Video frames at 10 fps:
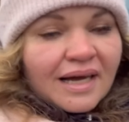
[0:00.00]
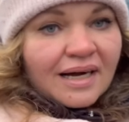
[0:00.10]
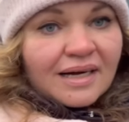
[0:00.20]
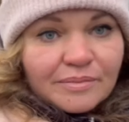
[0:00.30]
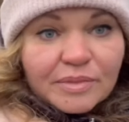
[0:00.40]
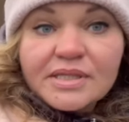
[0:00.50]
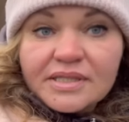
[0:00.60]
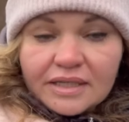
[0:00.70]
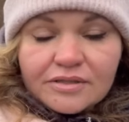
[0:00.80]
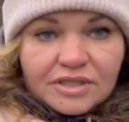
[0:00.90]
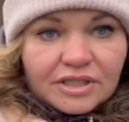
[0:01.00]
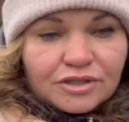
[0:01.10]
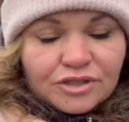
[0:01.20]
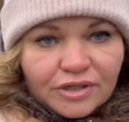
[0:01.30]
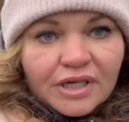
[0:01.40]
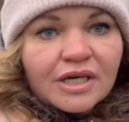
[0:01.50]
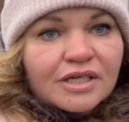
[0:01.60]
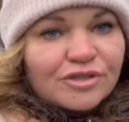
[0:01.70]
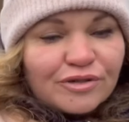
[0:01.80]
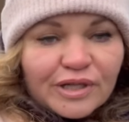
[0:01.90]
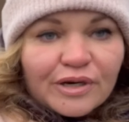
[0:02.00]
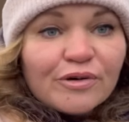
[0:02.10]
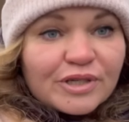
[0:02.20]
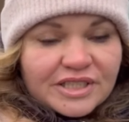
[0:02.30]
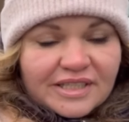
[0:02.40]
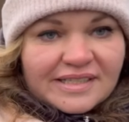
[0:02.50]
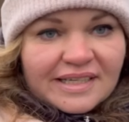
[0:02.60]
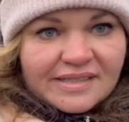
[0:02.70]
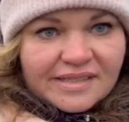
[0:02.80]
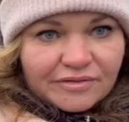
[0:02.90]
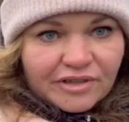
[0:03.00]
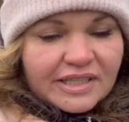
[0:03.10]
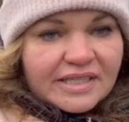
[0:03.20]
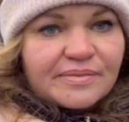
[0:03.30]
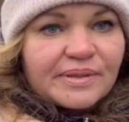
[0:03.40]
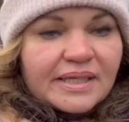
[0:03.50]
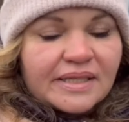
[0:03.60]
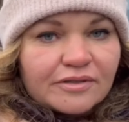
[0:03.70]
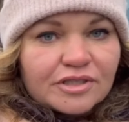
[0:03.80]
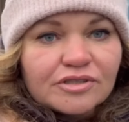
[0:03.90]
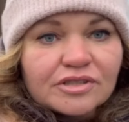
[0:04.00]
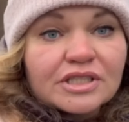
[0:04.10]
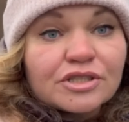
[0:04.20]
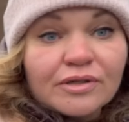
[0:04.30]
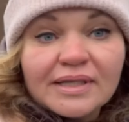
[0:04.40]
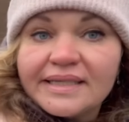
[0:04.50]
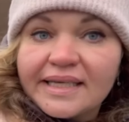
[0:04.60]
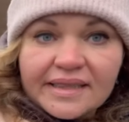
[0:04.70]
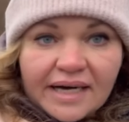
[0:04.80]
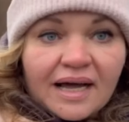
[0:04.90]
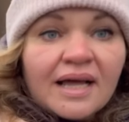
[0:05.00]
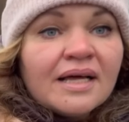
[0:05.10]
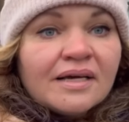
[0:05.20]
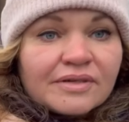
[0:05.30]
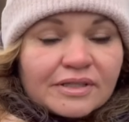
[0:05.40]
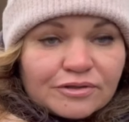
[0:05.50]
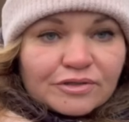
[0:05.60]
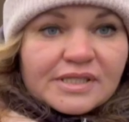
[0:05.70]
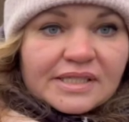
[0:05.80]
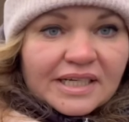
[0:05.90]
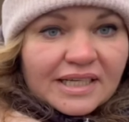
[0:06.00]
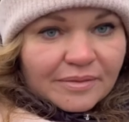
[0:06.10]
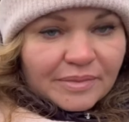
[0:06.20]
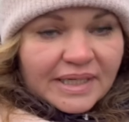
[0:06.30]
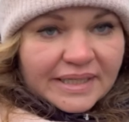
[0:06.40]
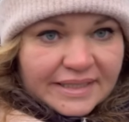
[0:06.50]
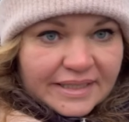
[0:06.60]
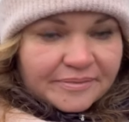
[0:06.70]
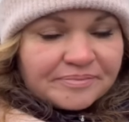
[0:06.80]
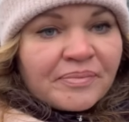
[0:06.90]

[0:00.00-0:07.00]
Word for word: А, мы сразу скажу, что школы очень остались довольны, несмотря на то, что эта школа не та, в которую изначально мы ходили.